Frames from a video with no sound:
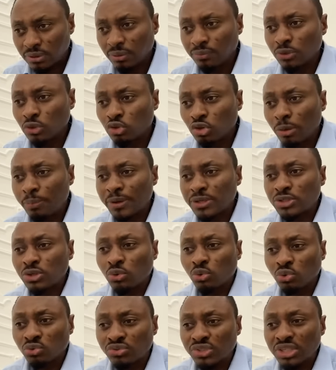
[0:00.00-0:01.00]
L'homme ne doit pas
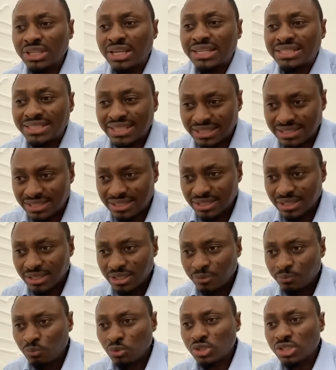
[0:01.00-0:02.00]
se couvrir la tête,
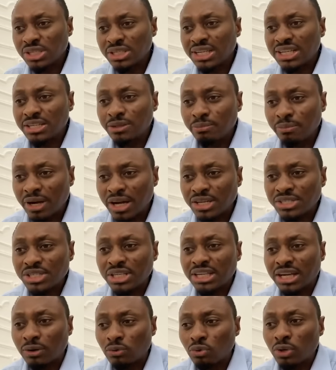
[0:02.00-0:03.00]
puisqu'il est
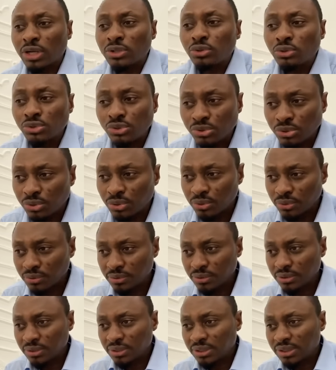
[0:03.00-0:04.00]
l'image et la gloire de Dieu,
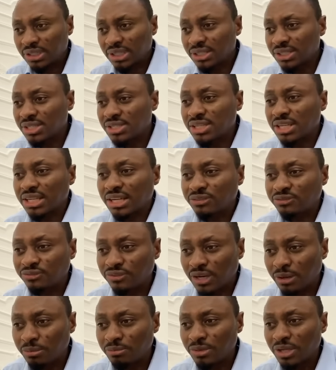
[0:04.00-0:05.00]
tandis que la
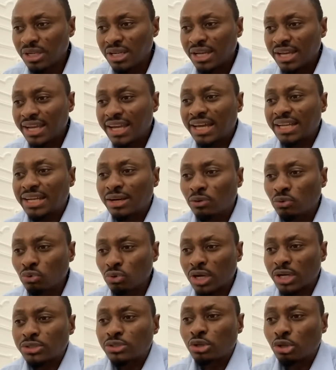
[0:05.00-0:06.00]
femme est à la
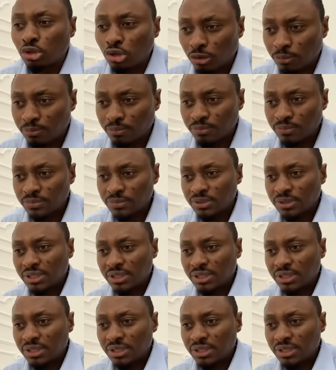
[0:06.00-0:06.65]
gloire de l'homme.